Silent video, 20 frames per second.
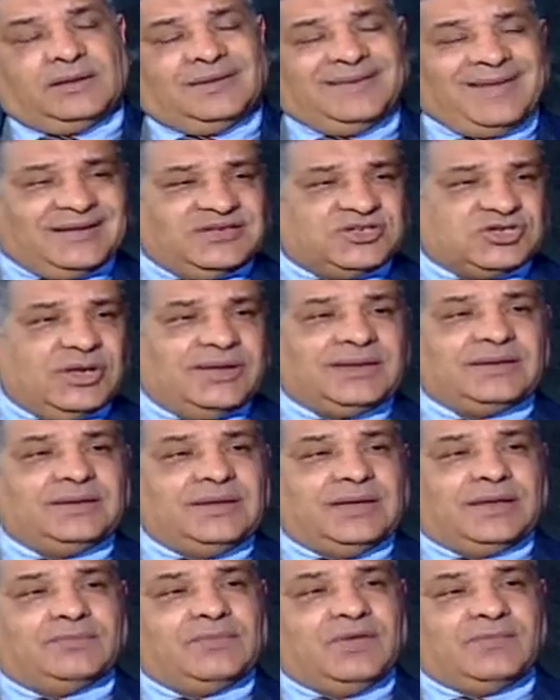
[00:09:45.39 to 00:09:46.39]

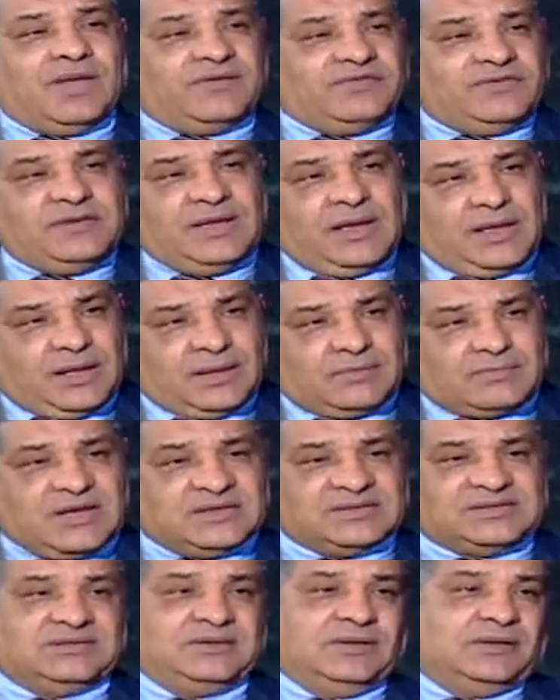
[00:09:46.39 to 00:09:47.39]
نيجيريا بما فيها
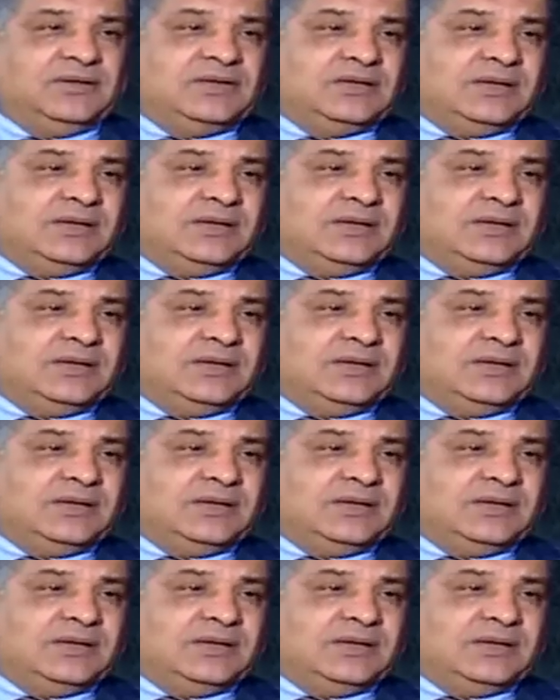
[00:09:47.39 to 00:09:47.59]
مصر